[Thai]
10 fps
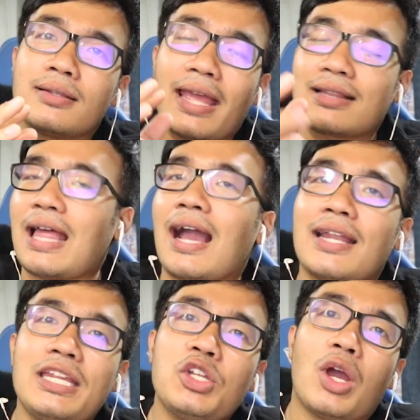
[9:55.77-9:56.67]
แตกต่าง
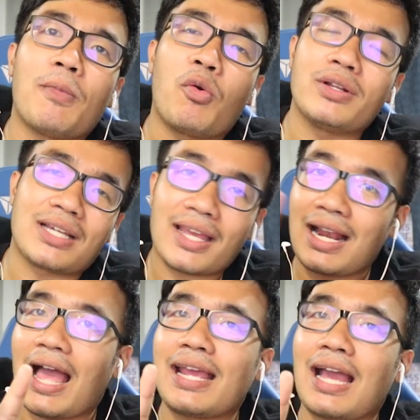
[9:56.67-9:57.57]
กันนิดหน่อยมันควรจะค
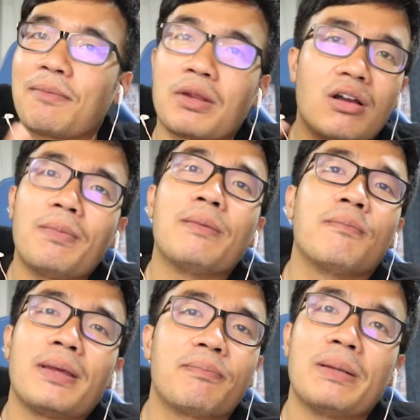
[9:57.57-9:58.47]
ล้ายๆกัน มันก็เป็น
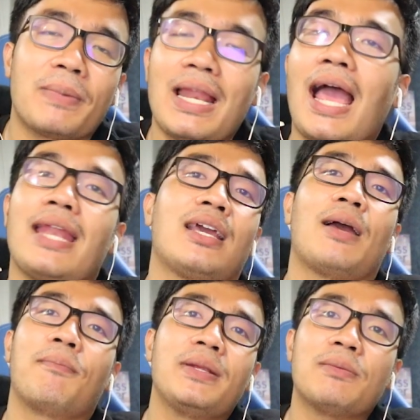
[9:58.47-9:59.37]
เป็นไปได้นะค
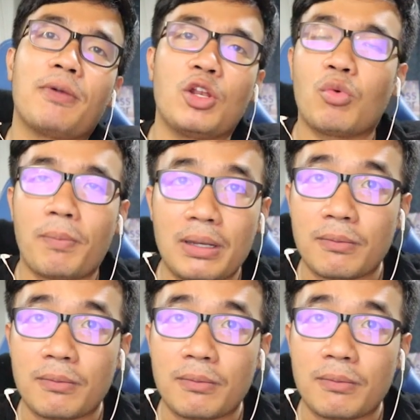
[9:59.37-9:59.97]
รับไม่จำเป็นต้องว่า